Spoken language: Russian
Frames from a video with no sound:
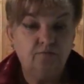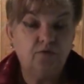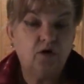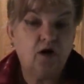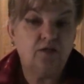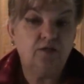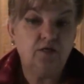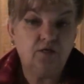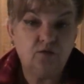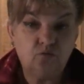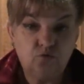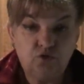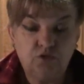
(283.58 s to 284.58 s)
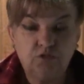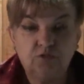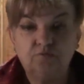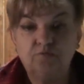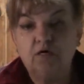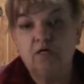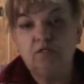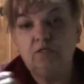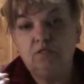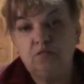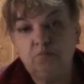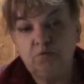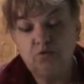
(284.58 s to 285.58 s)
Вы хотите учиться, вы
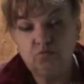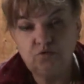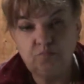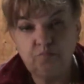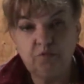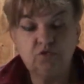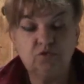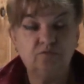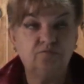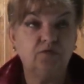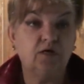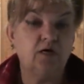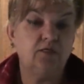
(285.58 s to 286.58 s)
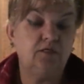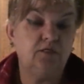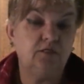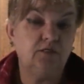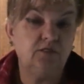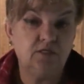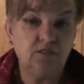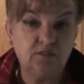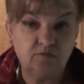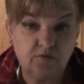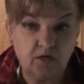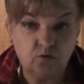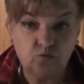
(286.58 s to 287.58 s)
хотите быть успешным, вы хотите
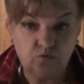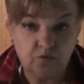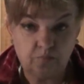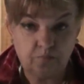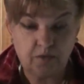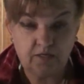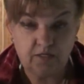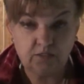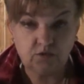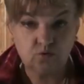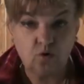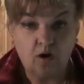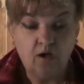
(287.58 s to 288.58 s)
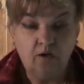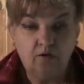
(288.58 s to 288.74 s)
съездить в какую-то поездку.